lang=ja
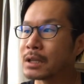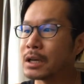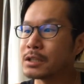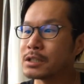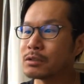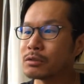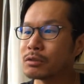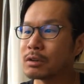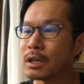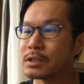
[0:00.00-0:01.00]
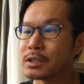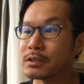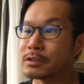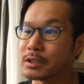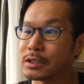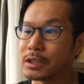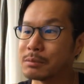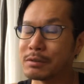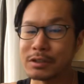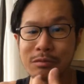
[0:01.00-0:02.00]
外人の人が近づいてき
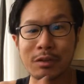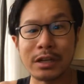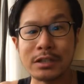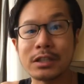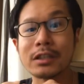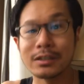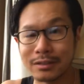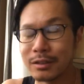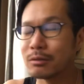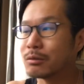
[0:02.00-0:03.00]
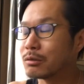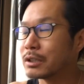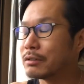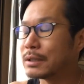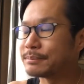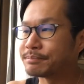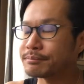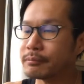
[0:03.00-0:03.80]
てまあ私も外人なんですけどここでは